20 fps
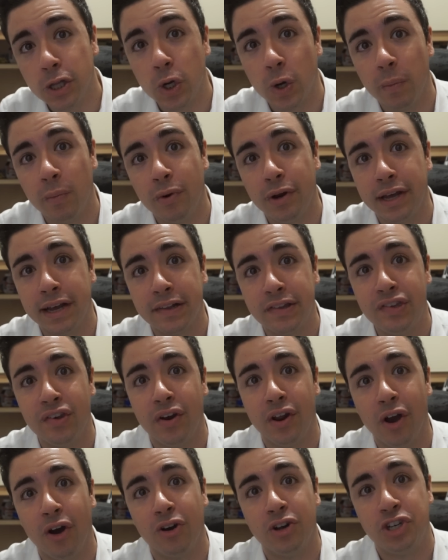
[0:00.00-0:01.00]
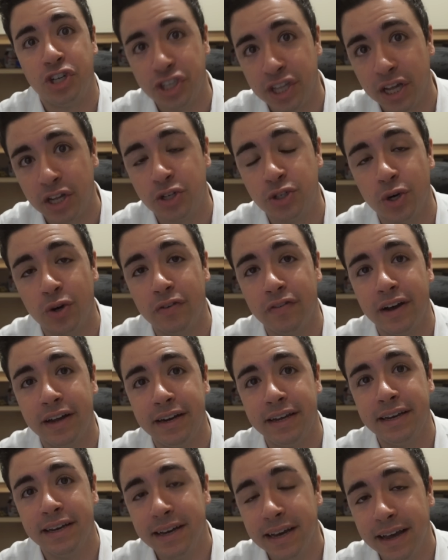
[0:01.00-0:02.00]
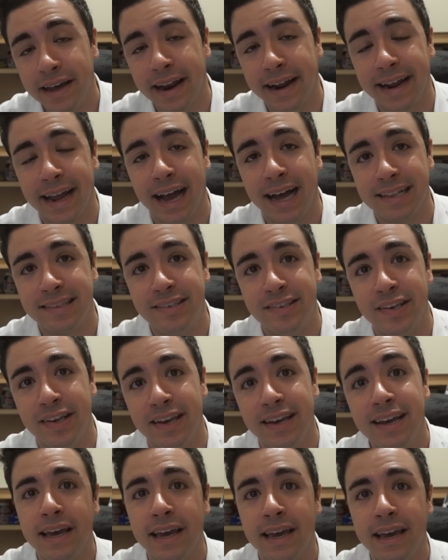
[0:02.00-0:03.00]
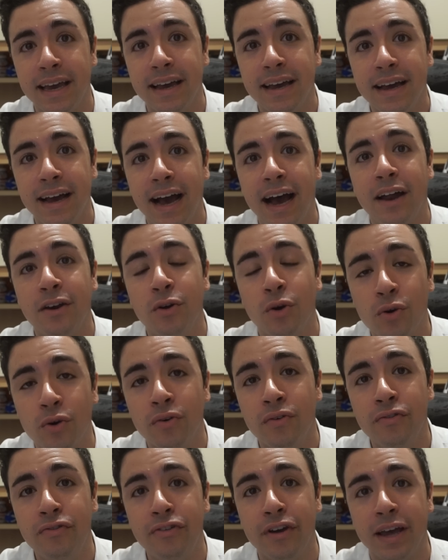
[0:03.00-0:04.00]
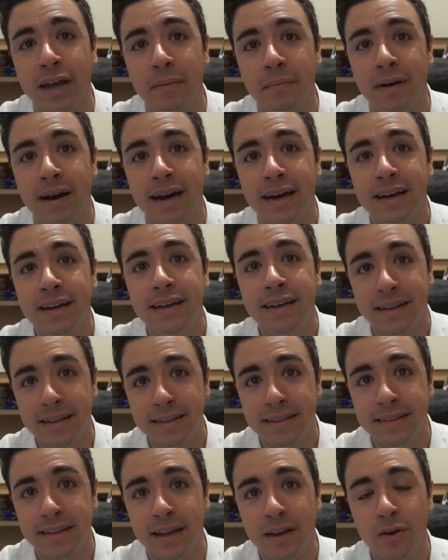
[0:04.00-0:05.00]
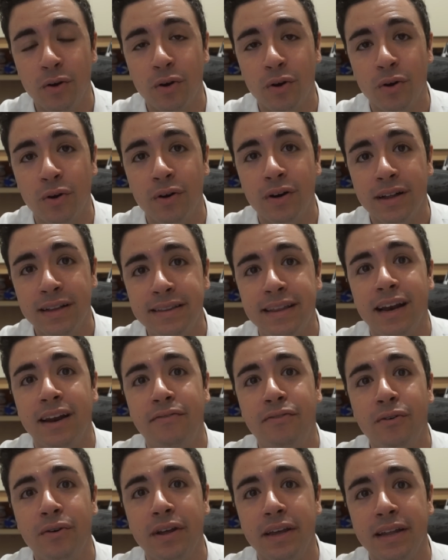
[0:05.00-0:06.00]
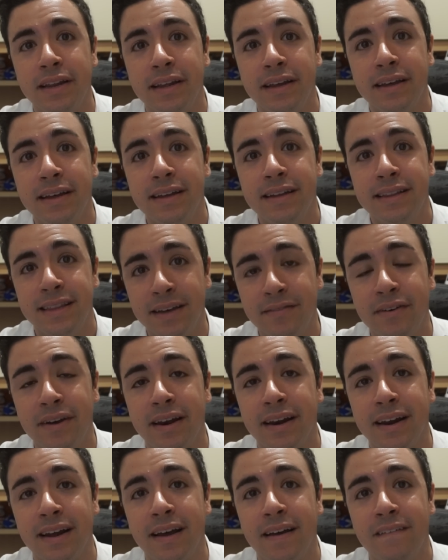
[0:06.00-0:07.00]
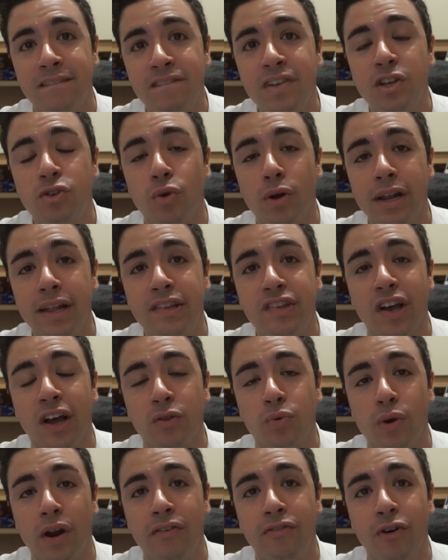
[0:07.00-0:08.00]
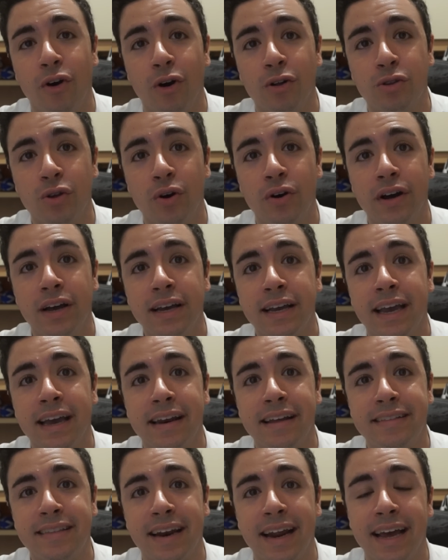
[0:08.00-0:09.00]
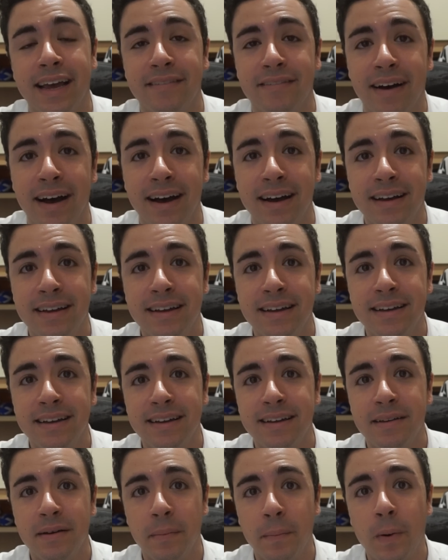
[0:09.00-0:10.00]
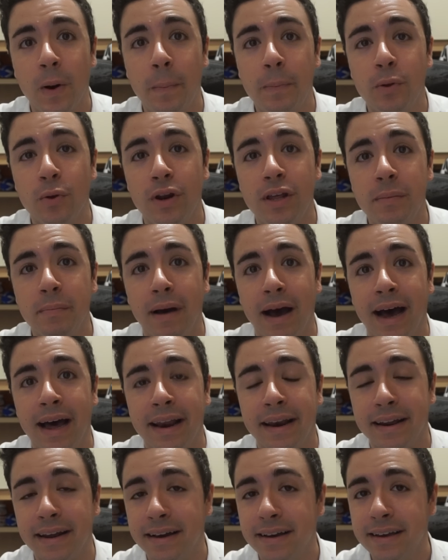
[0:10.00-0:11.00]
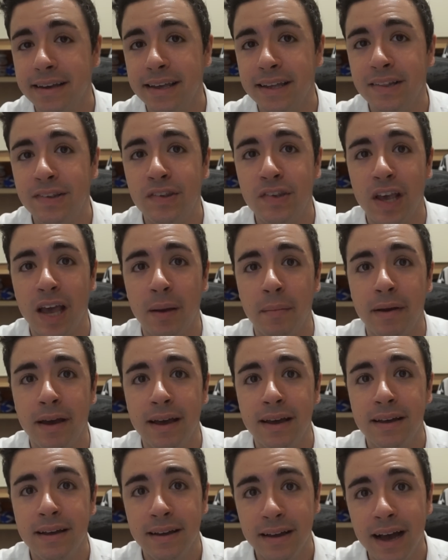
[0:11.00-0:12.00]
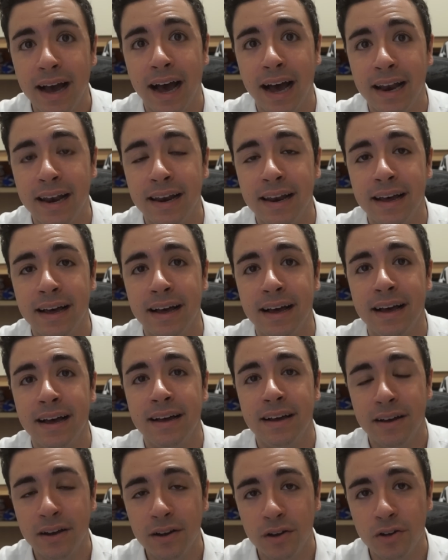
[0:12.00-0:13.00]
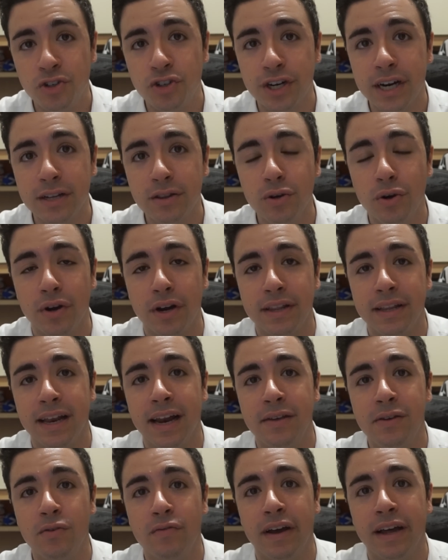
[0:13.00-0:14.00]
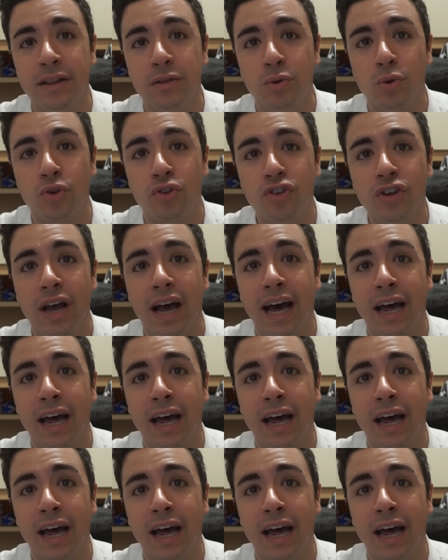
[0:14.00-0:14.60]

di comunicazione oggi dei giovani ragazzi e hanno conferma nei loro telefonini di aver visualizzato una foto che ritraeva proprio Neymar insieme al eh, giocatore della Juventus,